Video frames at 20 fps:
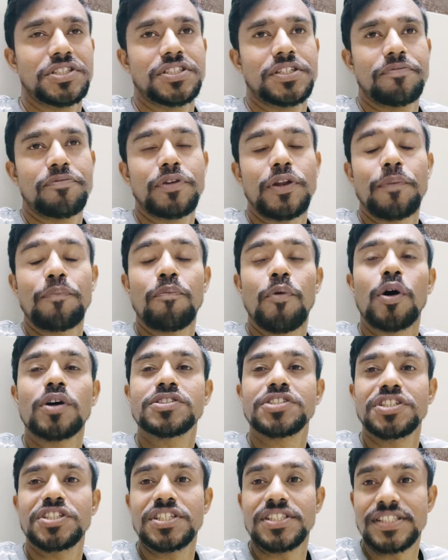चीज़ें फिर हम
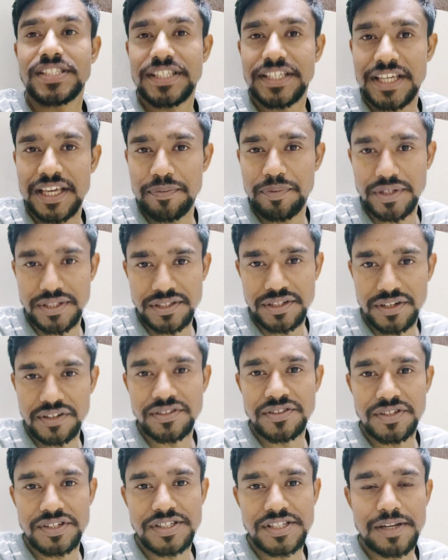बहुत चीज़ें सीखे भी
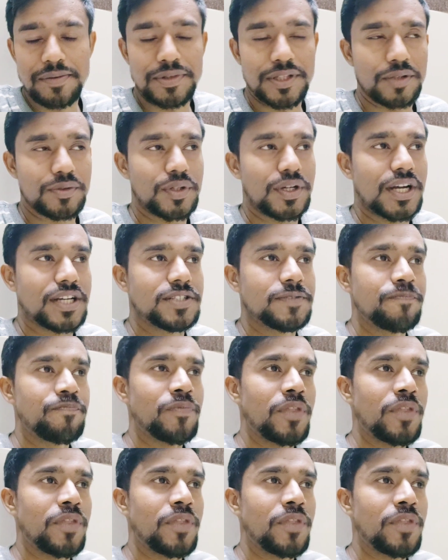तो सीरियसली बताओ तो भाई